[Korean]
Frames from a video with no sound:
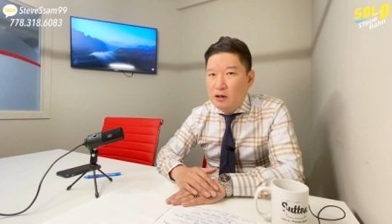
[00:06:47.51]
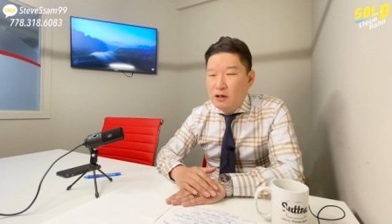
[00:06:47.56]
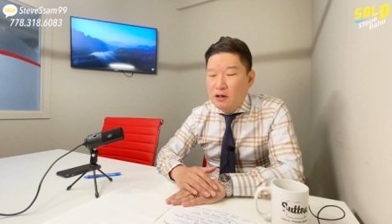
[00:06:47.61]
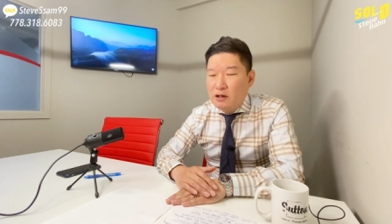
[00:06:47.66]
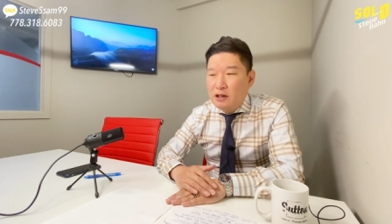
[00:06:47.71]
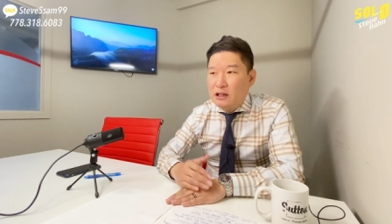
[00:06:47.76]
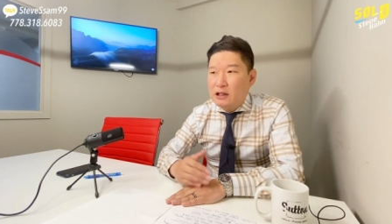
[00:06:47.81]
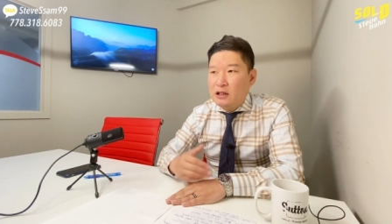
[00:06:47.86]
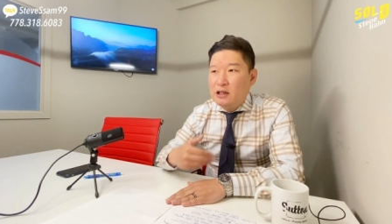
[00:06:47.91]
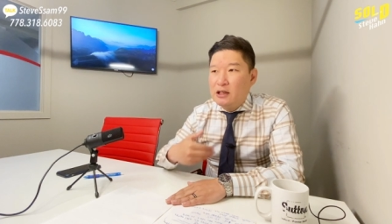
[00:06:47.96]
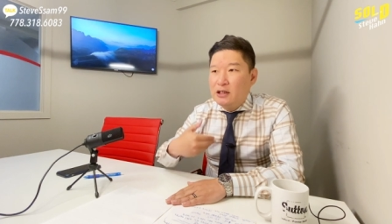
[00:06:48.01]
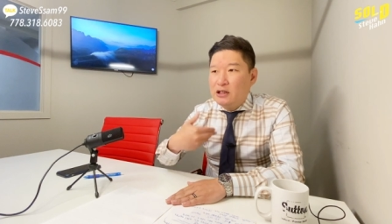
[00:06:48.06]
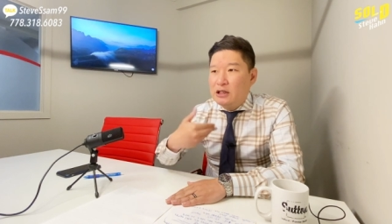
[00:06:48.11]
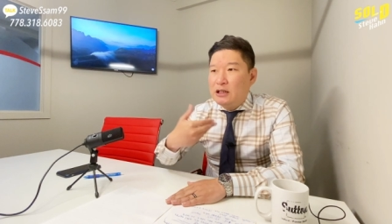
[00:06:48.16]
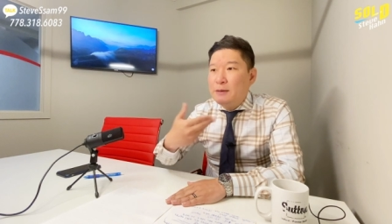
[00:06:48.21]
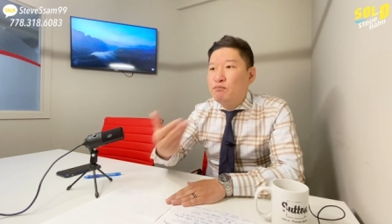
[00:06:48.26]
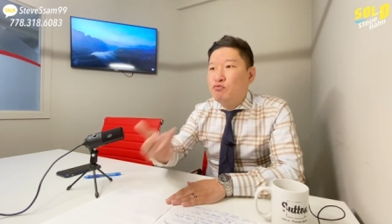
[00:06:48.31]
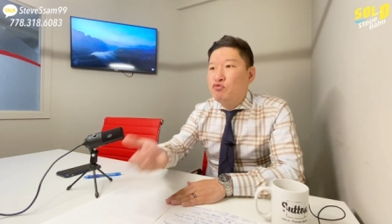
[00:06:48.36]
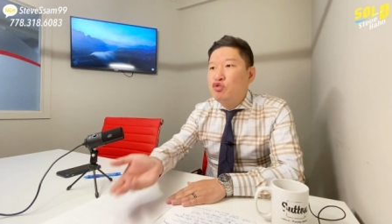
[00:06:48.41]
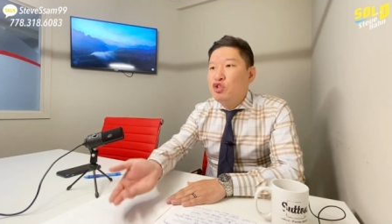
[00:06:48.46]
그러니까
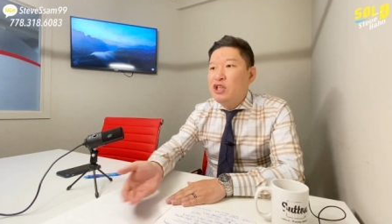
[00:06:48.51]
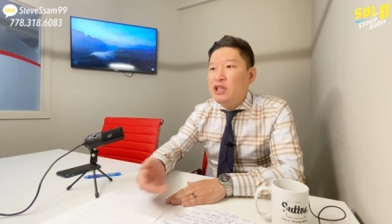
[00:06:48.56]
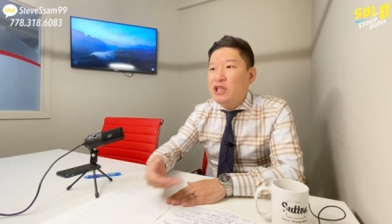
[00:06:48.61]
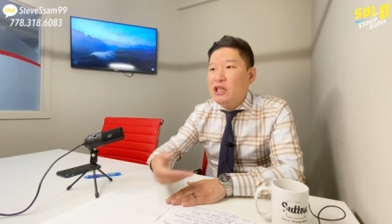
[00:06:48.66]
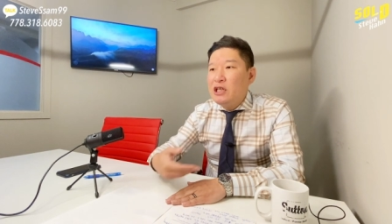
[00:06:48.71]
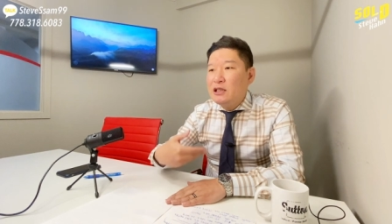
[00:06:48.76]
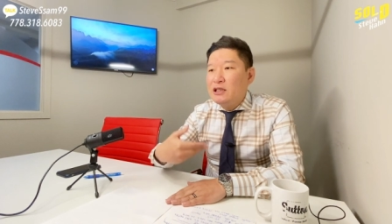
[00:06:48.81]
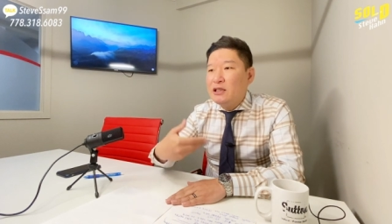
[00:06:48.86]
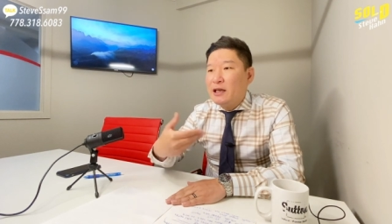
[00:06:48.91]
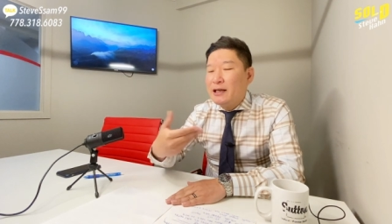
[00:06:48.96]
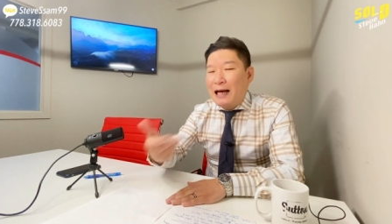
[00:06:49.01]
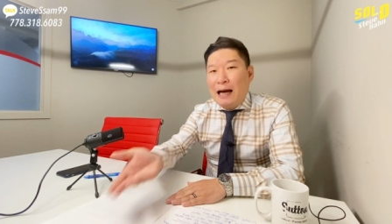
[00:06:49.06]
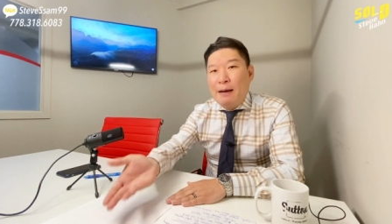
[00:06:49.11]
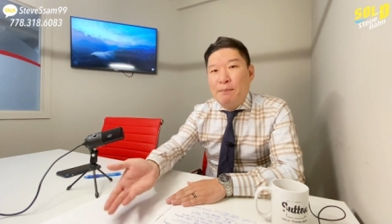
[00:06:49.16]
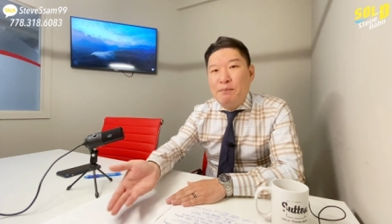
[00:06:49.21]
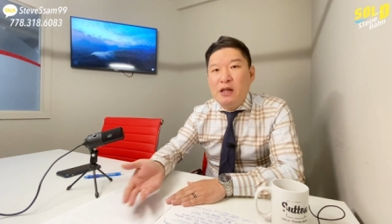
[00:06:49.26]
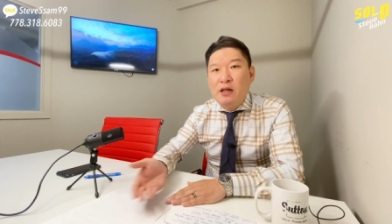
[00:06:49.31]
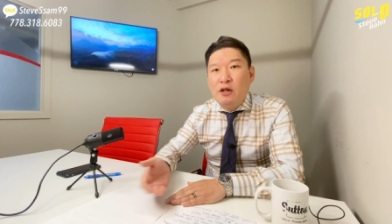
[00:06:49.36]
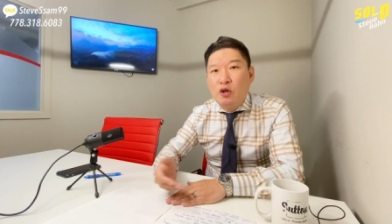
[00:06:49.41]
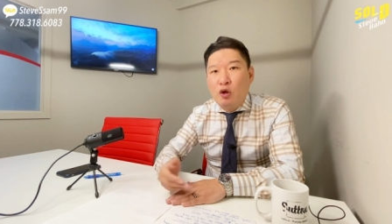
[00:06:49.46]
집주인이 이제
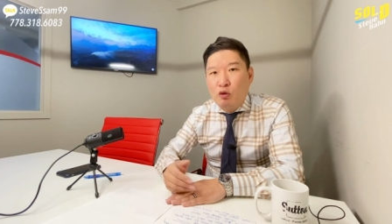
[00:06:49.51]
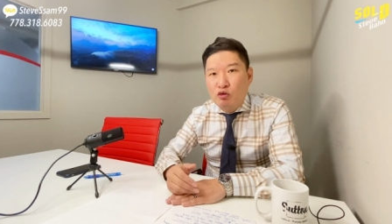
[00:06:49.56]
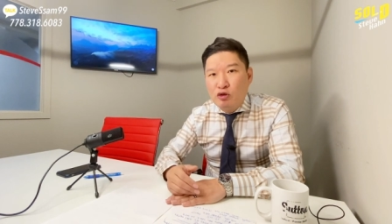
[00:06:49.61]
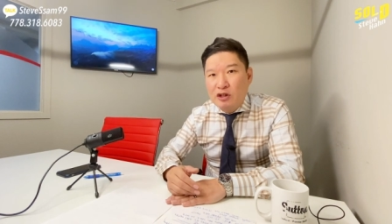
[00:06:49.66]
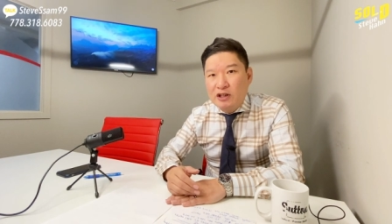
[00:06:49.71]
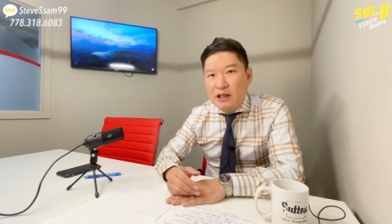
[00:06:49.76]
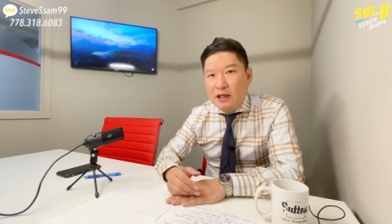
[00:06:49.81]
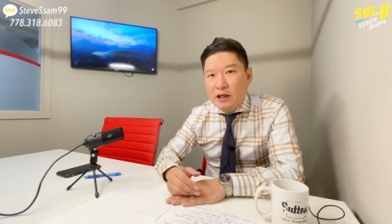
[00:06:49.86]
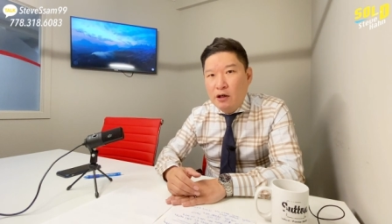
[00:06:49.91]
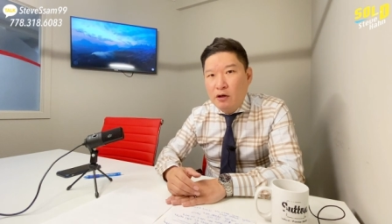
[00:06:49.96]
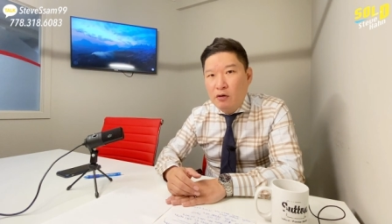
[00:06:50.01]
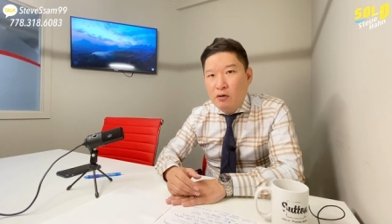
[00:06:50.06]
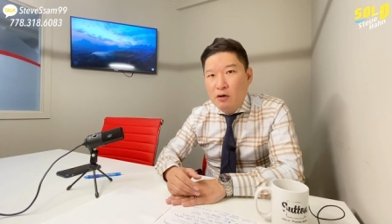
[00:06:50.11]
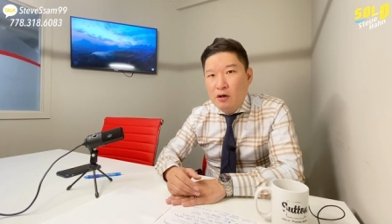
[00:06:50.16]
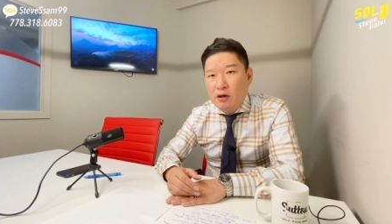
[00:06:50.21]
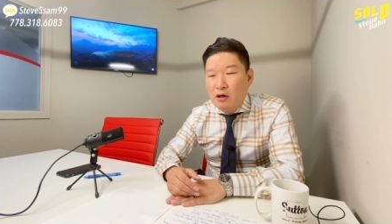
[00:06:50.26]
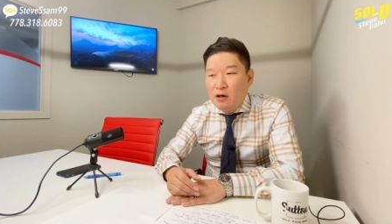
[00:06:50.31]
갑일 경우 있잖아요.